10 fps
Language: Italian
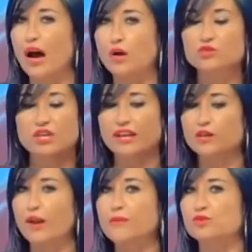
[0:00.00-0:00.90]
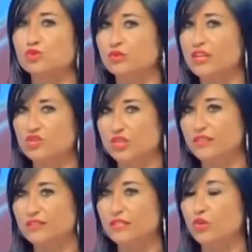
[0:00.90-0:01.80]
voucher che non ha bisogno di
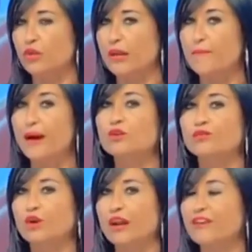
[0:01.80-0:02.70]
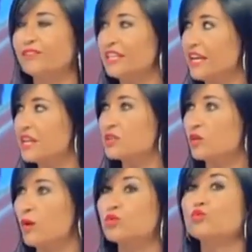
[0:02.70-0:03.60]
accettazione, ma io vorrei vedere se
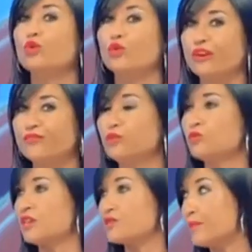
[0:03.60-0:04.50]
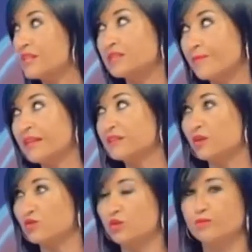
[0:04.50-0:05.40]
qualcuno lo rifiuta espressamente
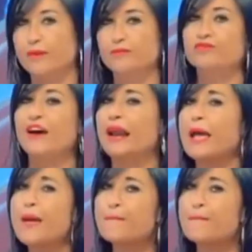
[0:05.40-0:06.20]
cosa dobbiamo fare,